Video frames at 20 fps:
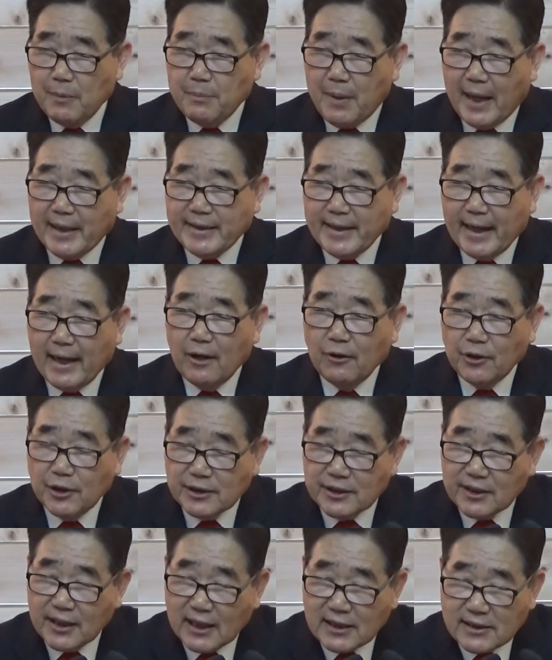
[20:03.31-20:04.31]
마리아가 거기
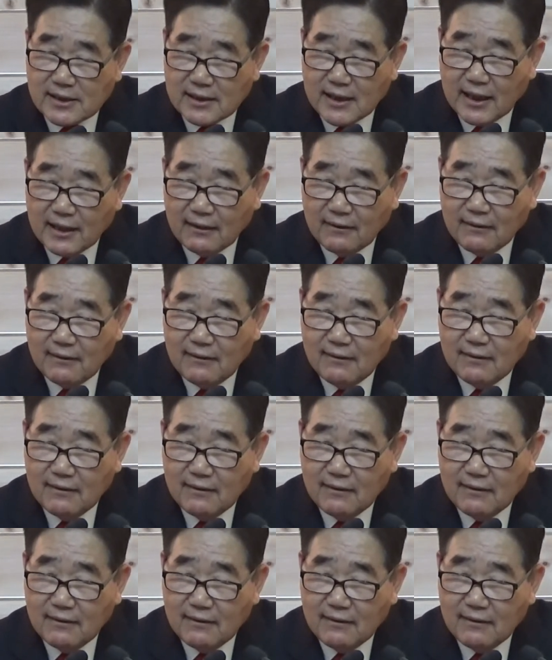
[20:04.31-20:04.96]
들어갔을까요?